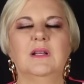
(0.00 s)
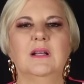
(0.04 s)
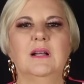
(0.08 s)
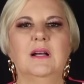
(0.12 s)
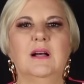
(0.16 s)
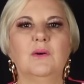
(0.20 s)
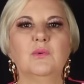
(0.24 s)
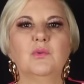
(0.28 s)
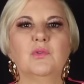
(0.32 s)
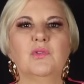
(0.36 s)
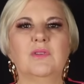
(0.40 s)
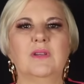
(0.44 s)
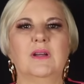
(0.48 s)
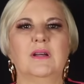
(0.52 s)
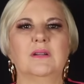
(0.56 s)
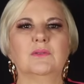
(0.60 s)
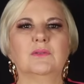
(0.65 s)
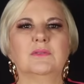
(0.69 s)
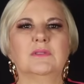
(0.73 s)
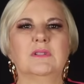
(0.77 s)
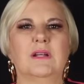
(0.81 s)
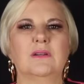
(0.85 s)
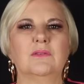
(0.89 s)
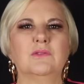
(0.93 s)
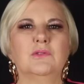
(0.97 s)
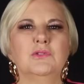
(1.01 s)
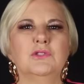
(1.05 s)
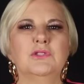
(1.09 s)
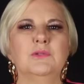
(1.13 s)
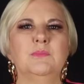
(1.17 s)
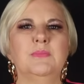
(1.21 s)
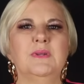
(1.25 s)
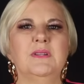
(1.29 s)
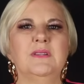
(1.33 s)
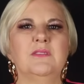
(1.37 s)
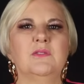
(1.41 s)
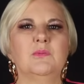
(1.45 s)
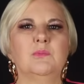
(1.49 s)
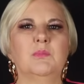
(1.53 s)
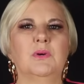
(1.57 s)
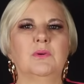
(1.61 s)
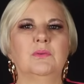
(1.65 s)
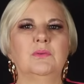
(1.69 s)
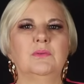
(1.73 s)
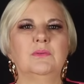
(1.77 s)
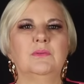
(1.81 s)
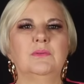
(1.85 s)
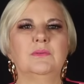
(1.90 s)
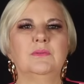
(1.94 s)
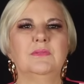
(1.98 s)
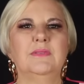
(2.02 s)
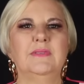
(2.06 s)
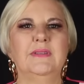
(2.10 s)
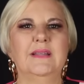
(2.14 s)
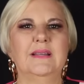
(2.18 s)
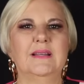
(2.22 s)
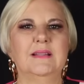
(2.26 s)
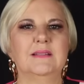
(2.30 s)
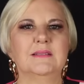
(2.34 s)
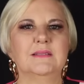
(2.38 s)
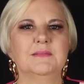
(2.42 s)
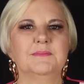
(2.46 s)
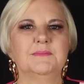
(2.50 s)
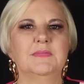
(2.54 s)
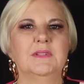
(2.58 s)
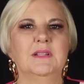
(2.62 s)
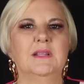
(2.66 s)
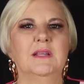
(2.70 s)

a usar o taco de beisebol nela.